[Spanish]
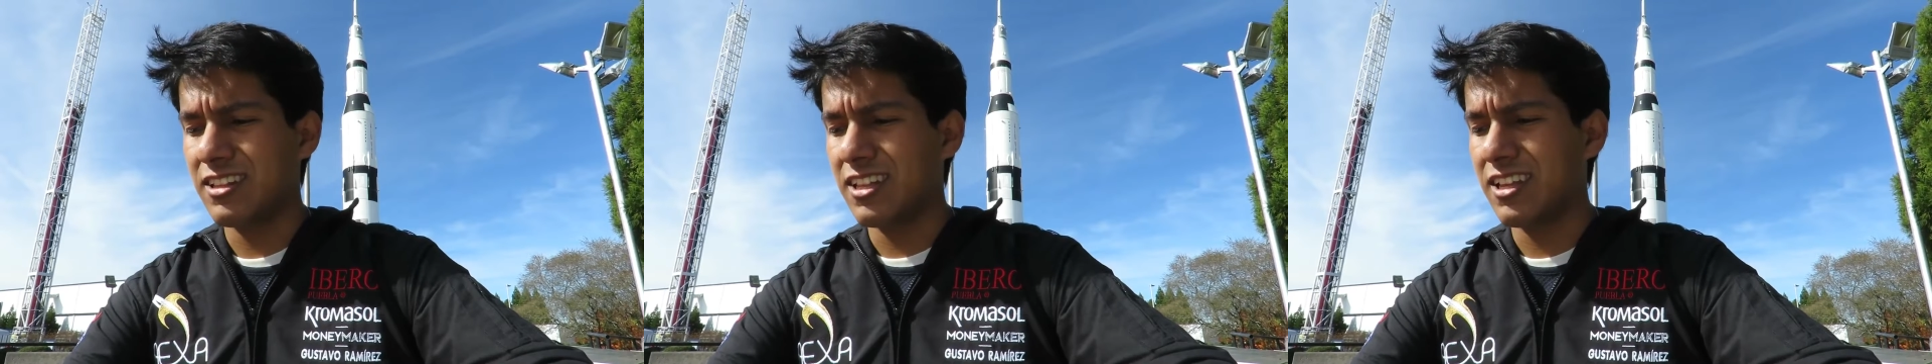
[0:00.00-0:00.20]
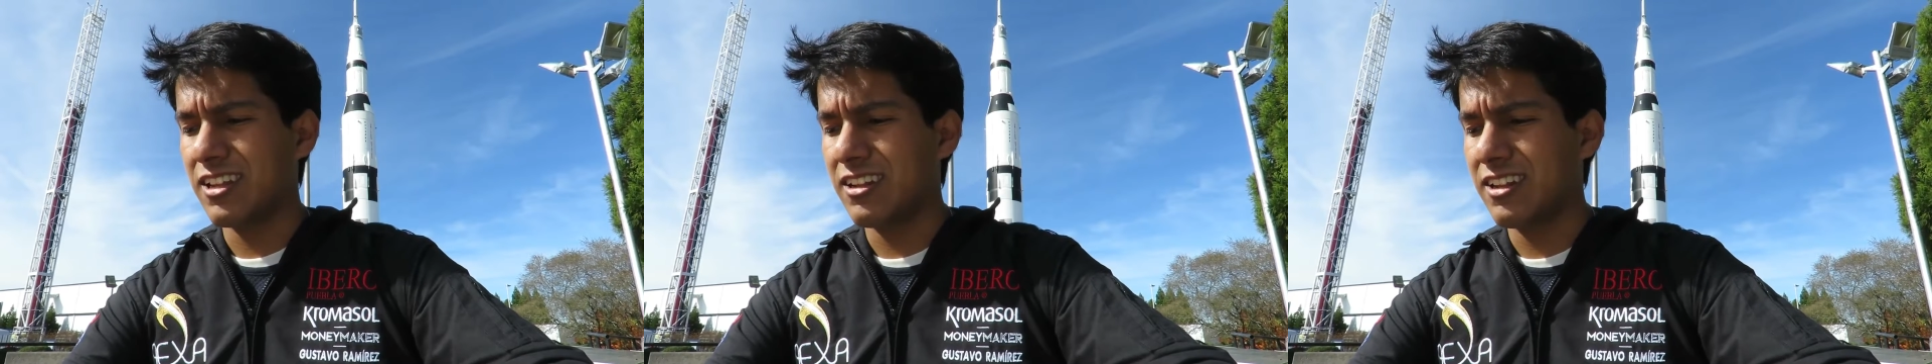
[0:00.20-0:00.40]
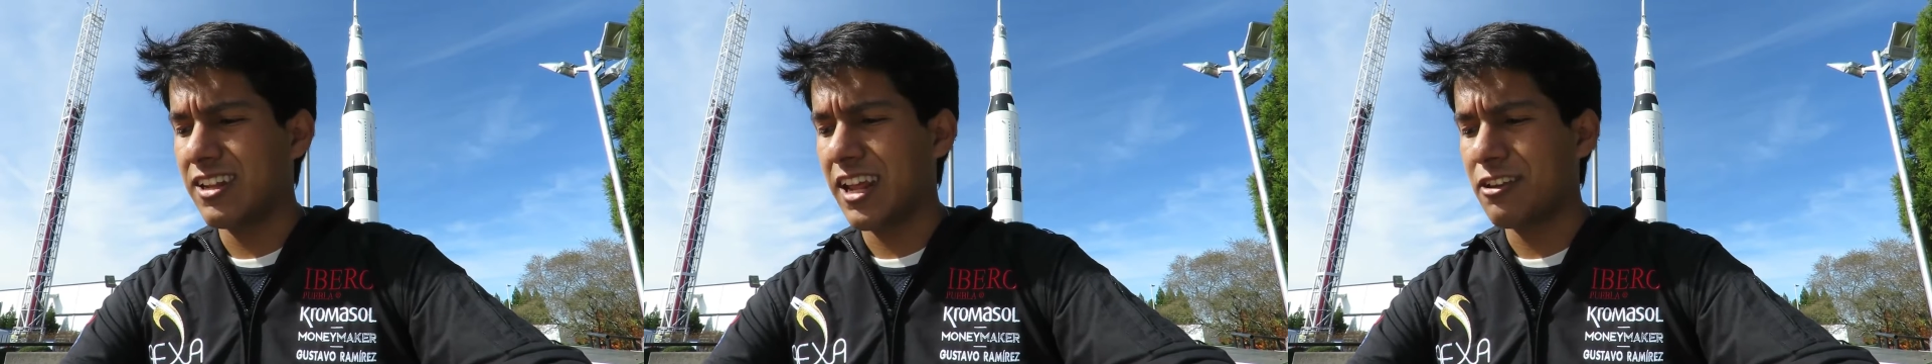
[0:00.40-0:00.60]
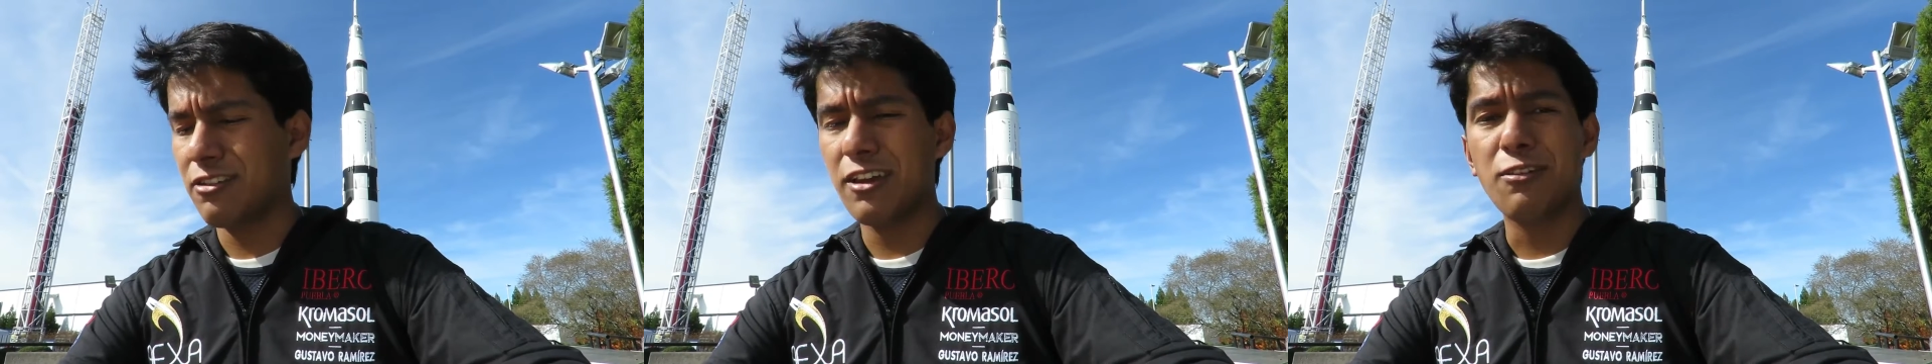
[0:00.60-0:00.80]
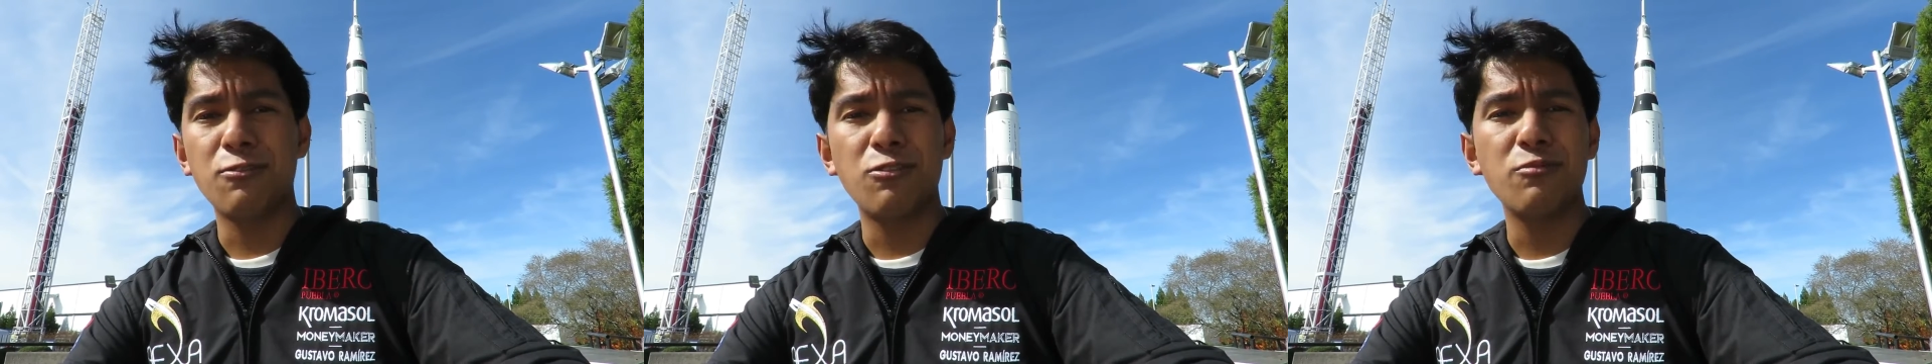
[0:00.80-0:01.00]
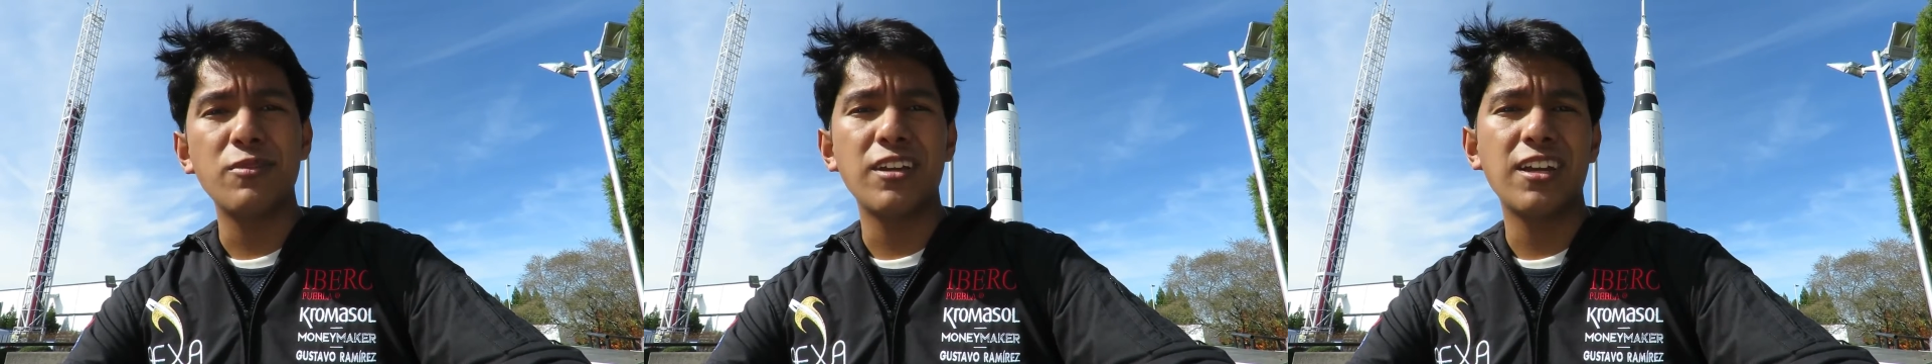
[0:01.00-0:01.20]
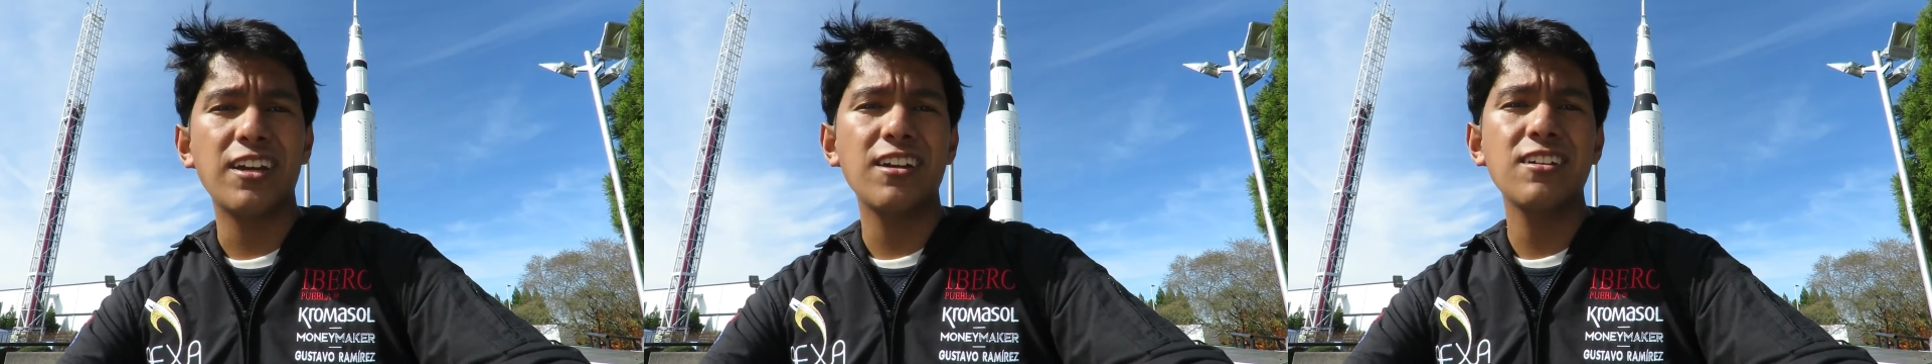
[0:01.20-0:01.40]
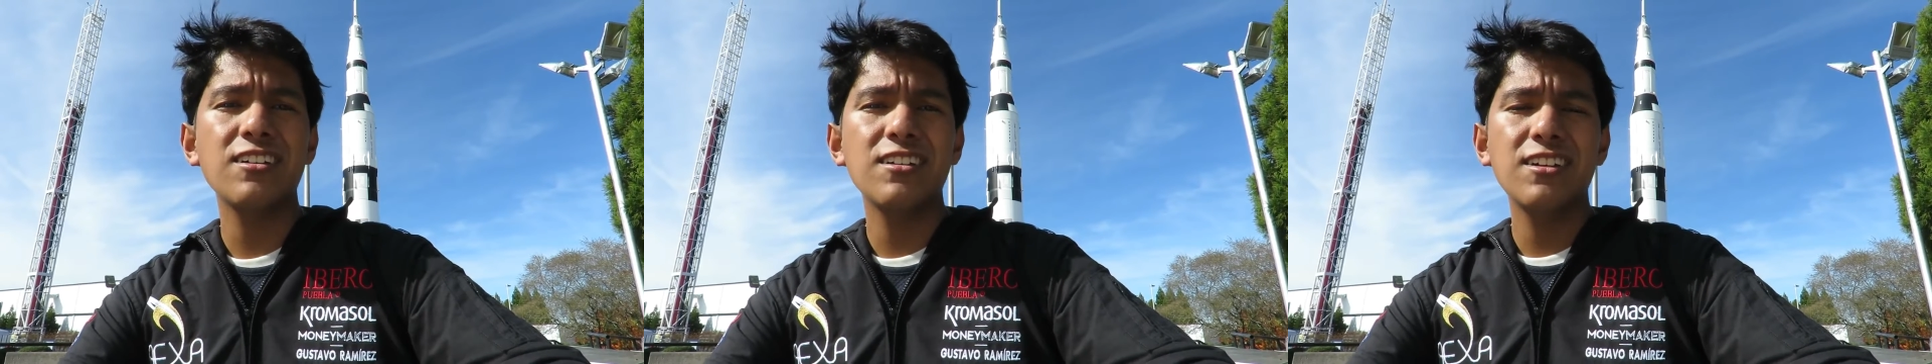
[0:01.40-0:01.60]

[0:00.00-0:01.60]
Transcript: de la ayuda económica,